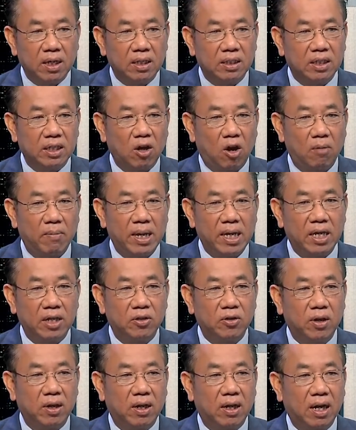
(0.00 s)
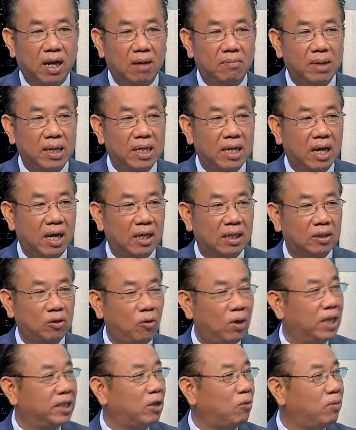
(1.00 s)
thì họ bị cái chuyện là bây giờ
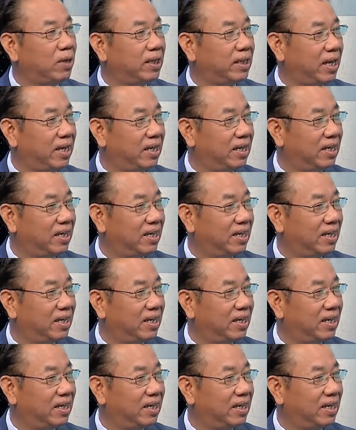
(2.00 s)
tôi lại chống kỳ thị